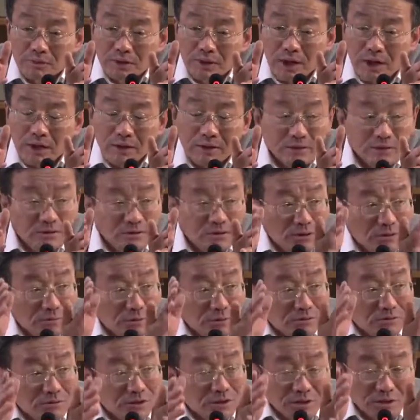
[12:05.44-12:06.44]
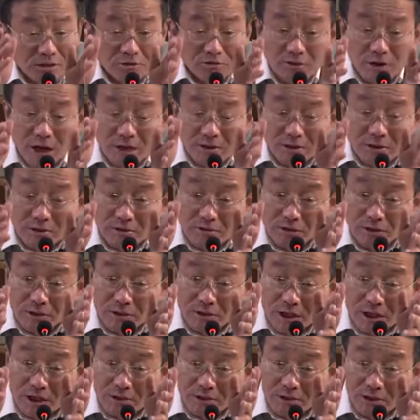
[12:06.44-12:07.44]
哎，资本主义经济发展的非
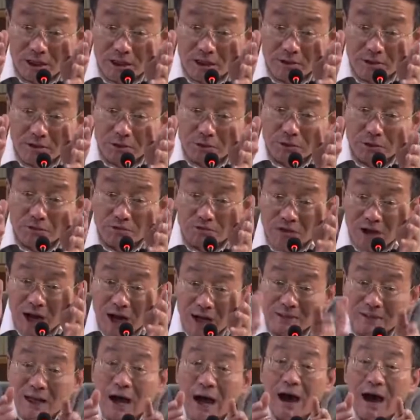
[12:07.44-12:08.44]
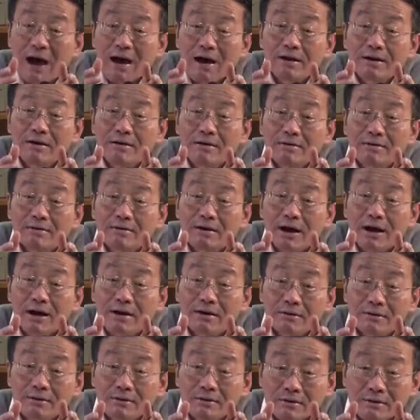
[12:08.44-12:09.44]
常成熟发达，是吧？
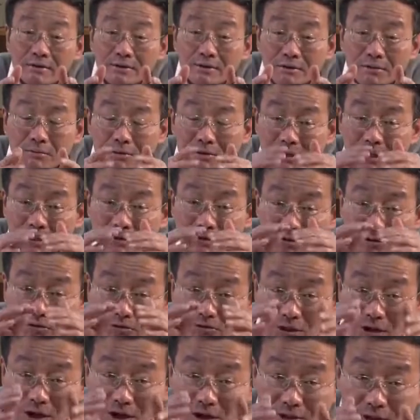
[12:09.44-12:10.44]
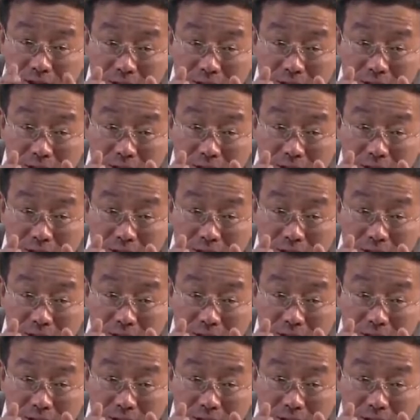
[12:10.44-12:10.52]
那么在这种条